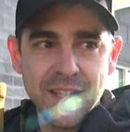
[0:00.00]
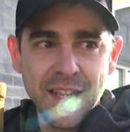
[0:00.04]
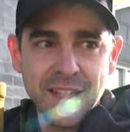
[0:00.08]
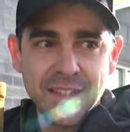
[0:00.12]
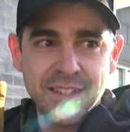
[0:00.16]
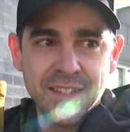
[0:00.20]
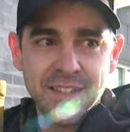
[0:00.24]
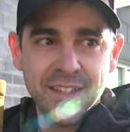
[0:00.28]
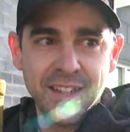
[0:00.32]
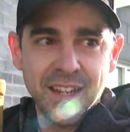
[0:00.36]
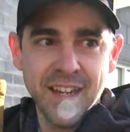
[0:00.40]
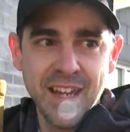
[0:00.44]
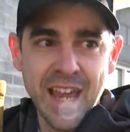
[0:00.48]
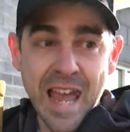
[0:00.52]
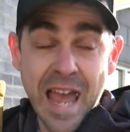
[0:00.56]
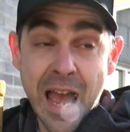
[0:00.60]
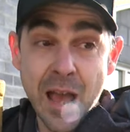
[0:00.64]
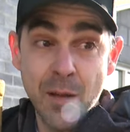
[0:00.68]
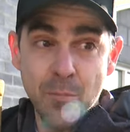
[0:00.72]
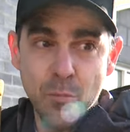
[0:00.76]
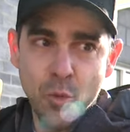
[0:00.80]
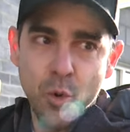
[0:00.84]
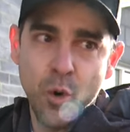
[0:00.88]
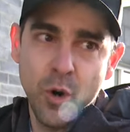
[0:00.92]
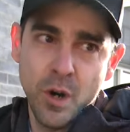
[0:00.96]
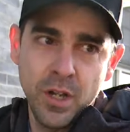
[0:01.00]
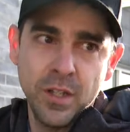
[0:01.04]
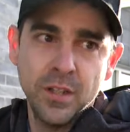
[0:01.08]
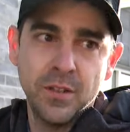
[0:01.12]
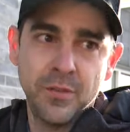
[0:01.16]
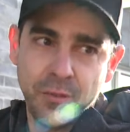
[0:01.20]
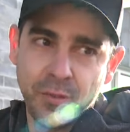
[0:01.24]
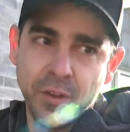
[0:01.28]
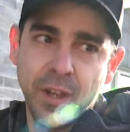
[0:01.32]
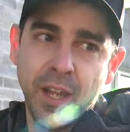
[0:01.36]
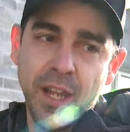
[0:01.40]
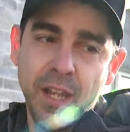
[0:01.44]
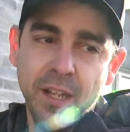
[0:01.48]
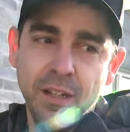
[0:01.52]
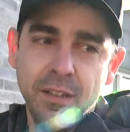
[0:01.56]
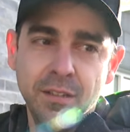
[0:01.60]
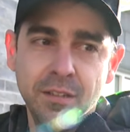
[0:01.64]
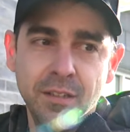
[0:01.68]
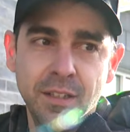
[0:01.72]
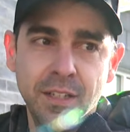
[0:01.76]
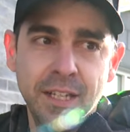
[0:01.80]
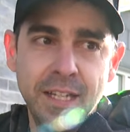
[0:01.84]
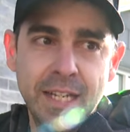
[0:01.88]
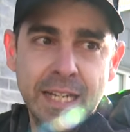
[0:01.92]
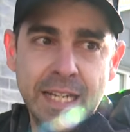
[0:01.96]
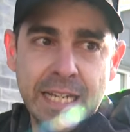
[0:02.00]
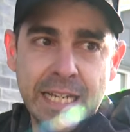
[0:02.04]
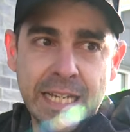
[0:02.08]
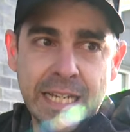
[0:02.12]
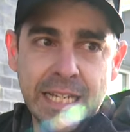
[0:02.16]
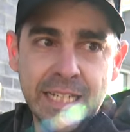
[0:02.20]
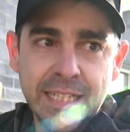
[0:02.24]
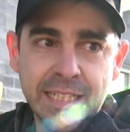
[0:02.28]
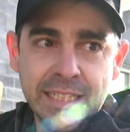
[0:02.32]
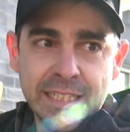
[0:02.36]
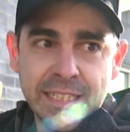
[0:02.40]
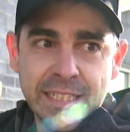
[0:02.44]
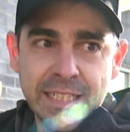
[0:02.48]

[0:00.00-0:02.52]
attirer à moins de frais. Euh.